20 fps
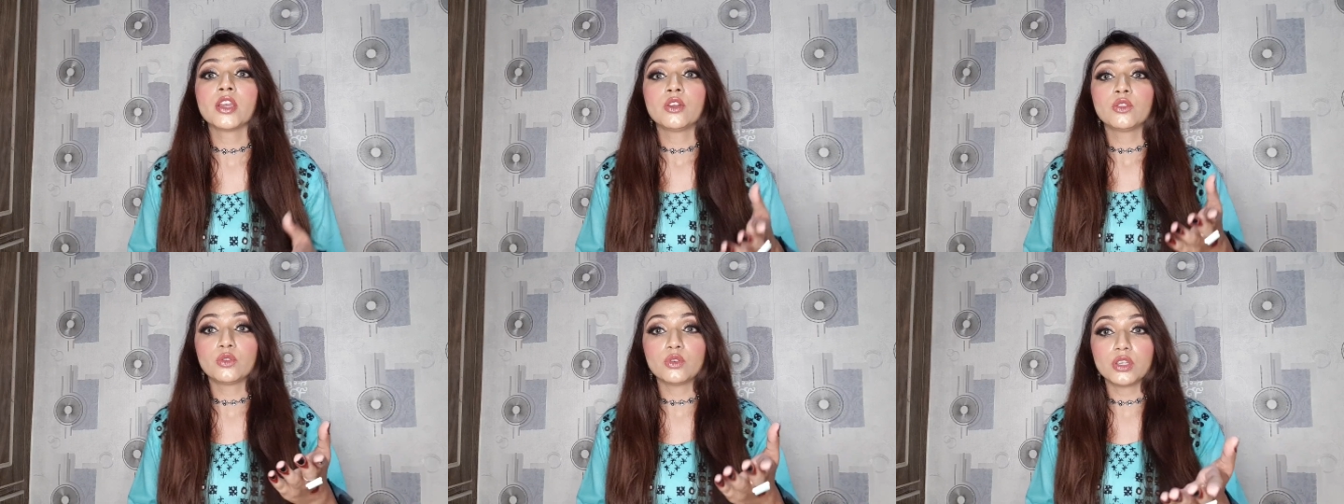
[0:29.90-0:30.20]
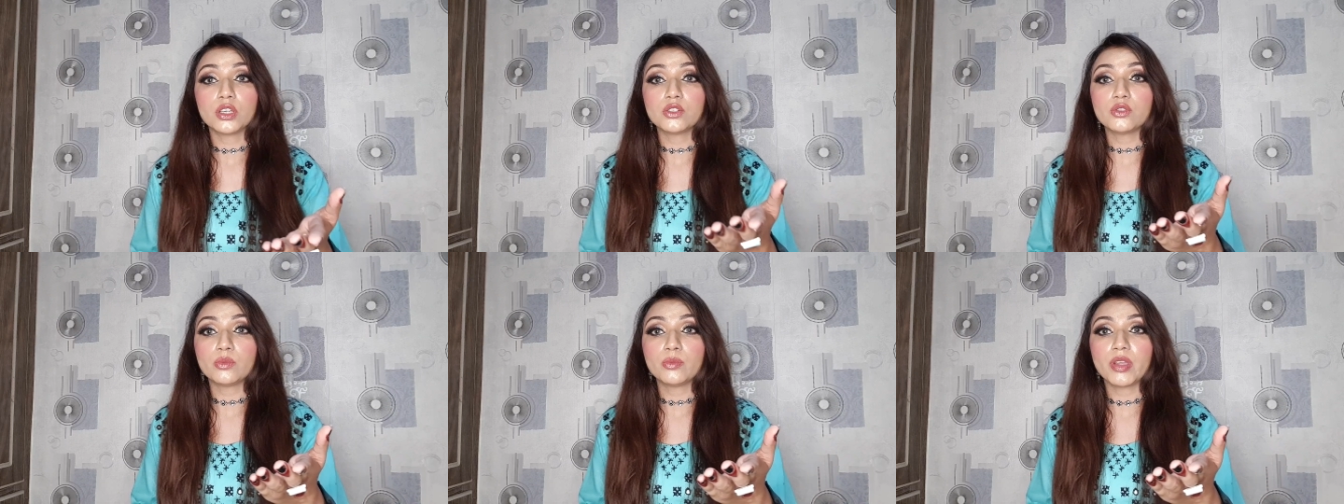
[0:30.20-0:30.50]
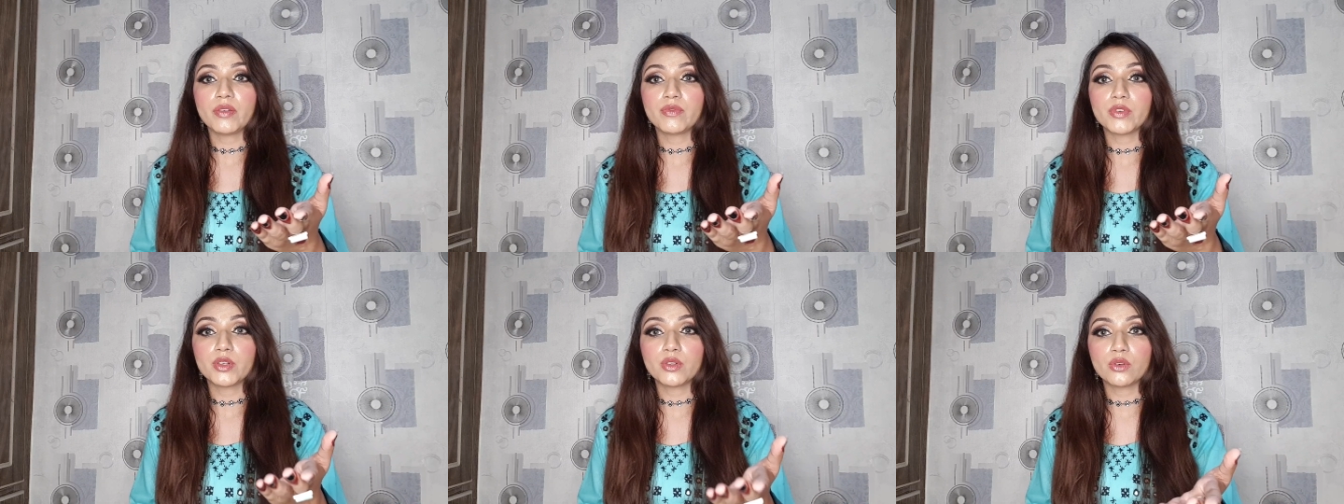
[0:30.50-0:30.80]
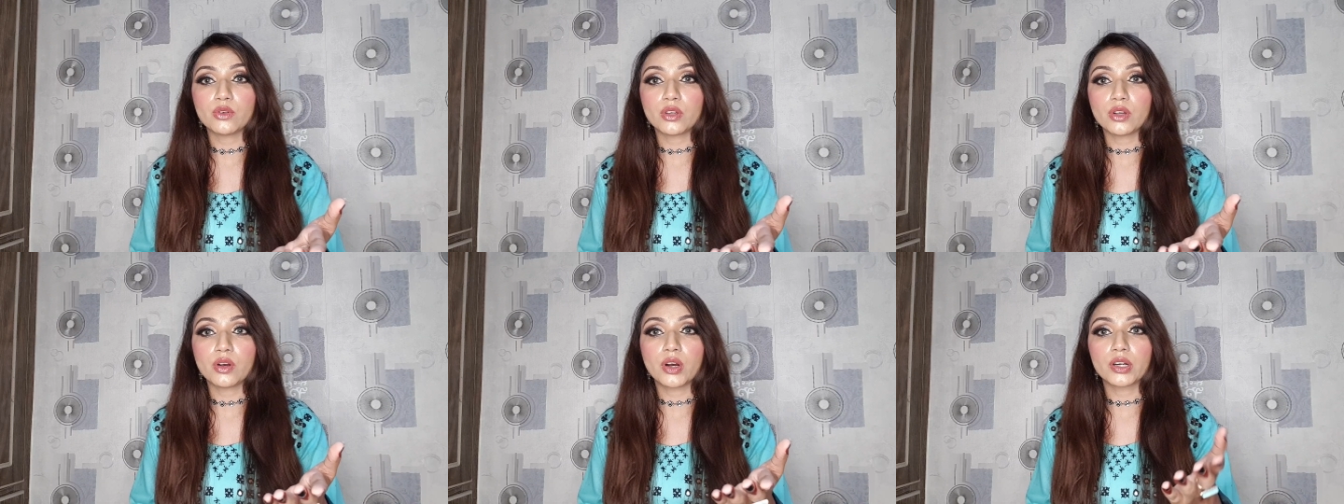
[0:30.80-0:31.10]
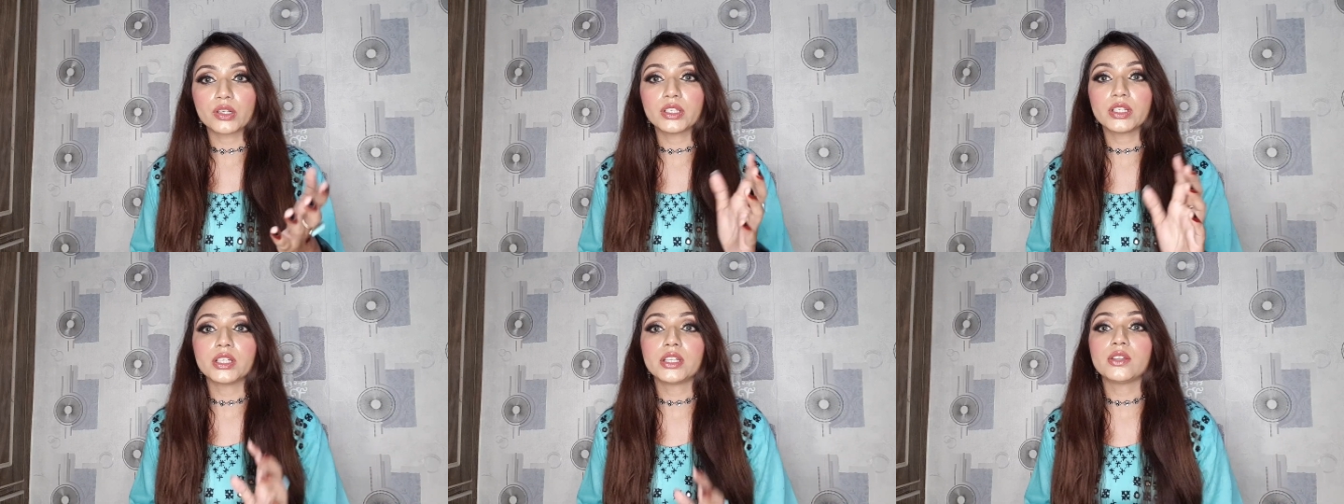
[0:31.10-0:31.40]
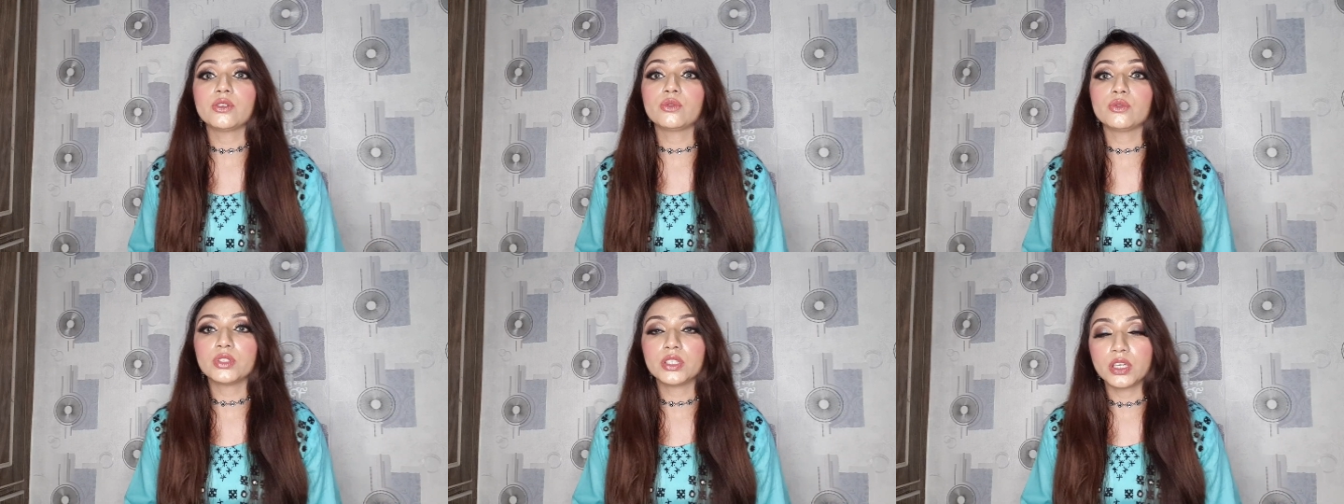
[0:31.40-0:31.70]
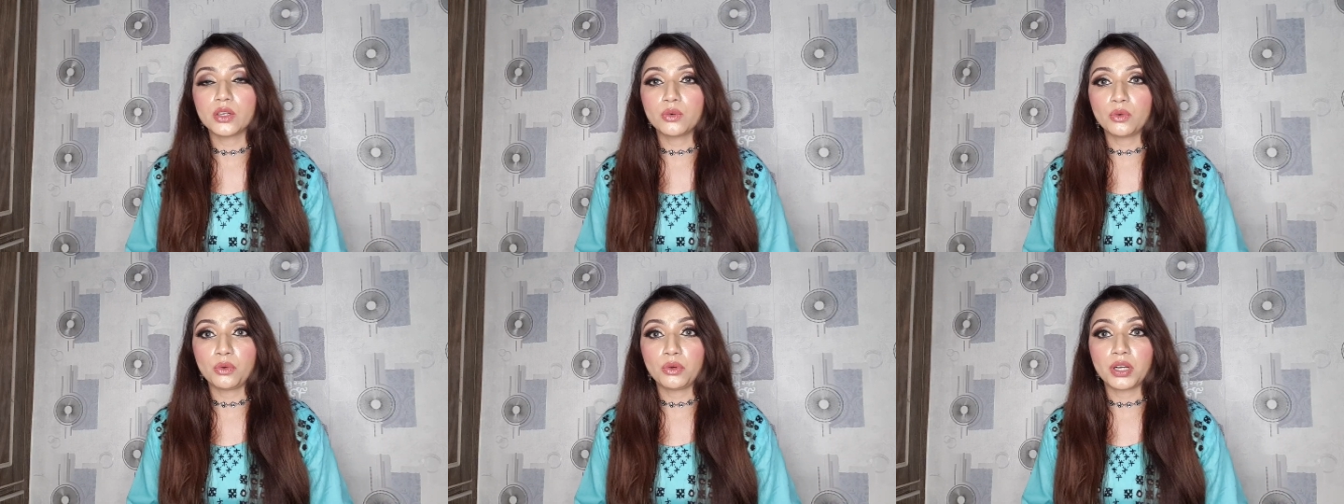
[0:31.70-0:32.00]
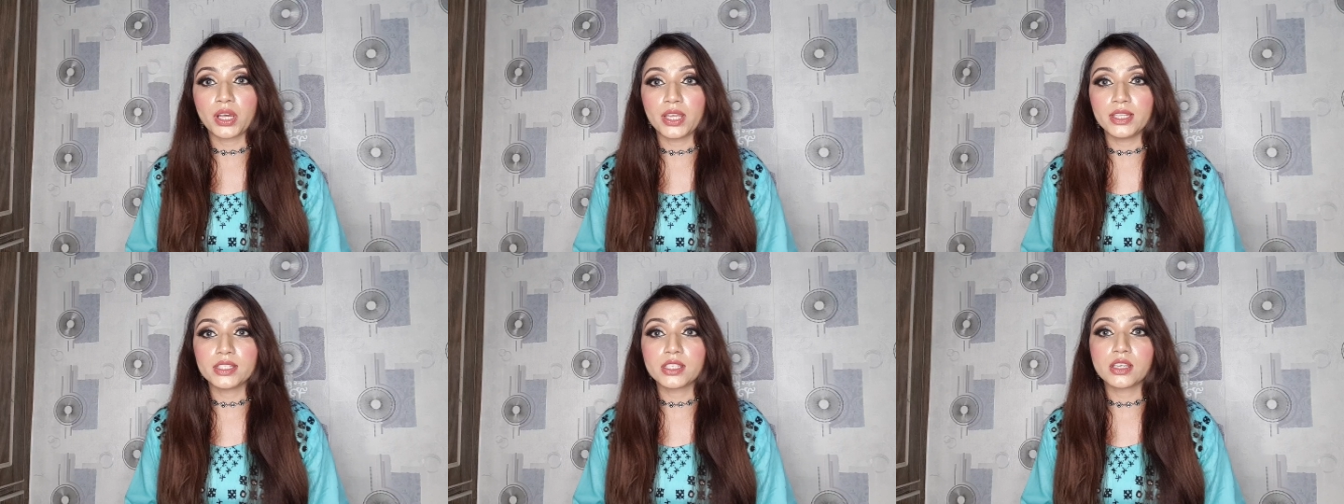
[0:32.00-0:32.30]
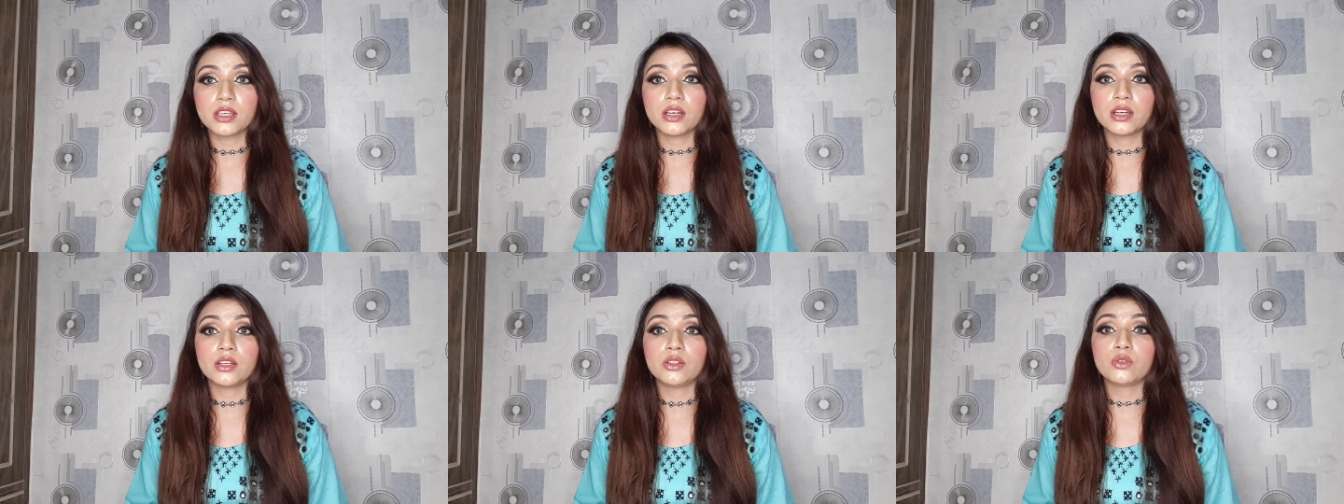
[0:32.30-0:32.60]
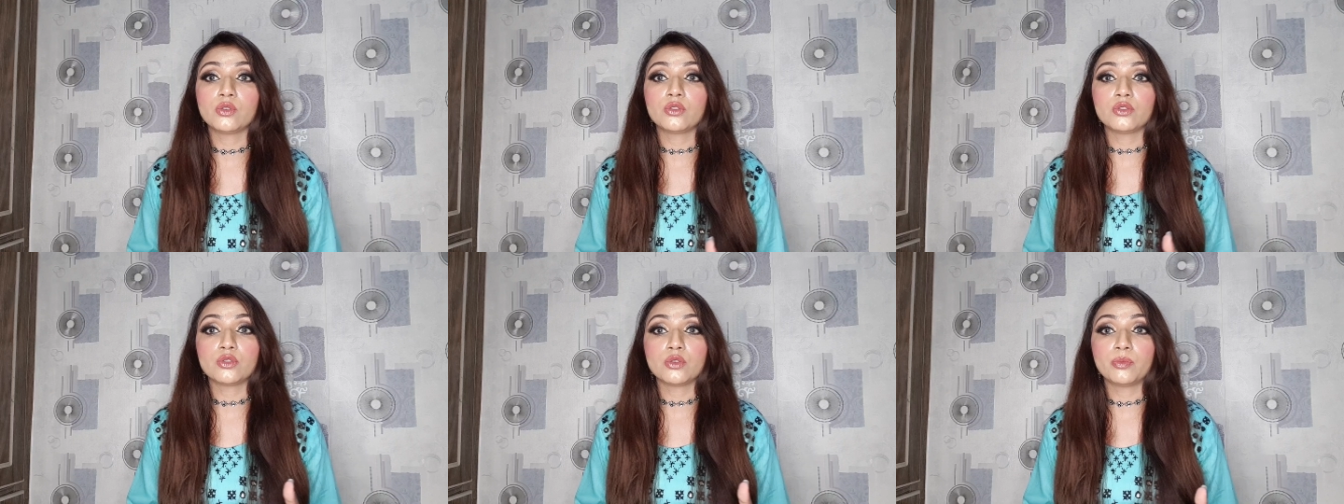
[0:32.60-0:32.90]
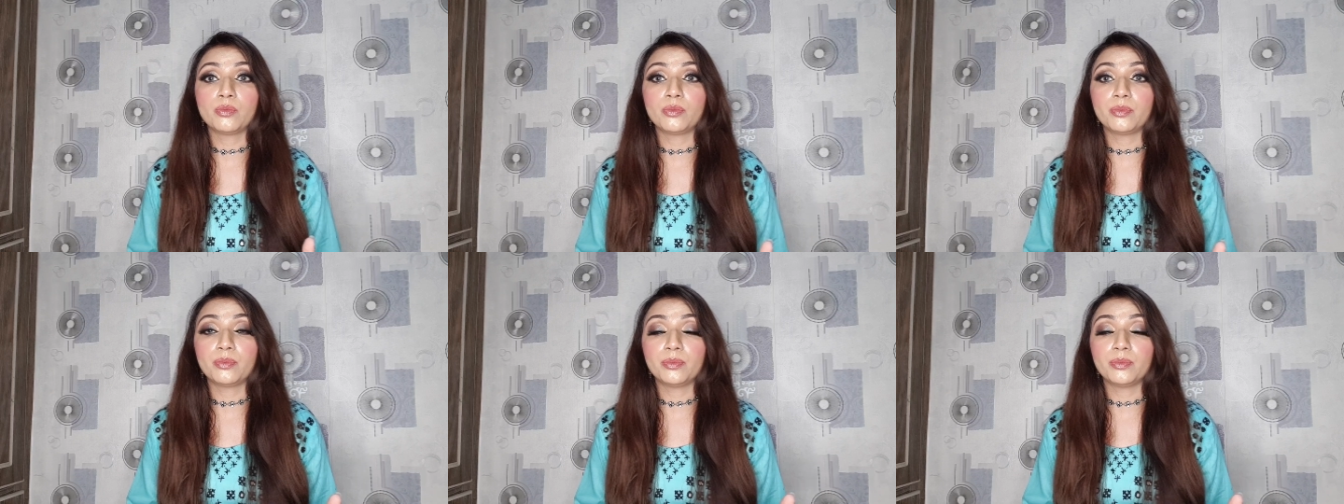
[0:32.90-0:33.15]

तो ये जो मैं वीडियो रिकॉर्ड कर रही हूँ ये नोट नाइन से कर रही हूँ और जो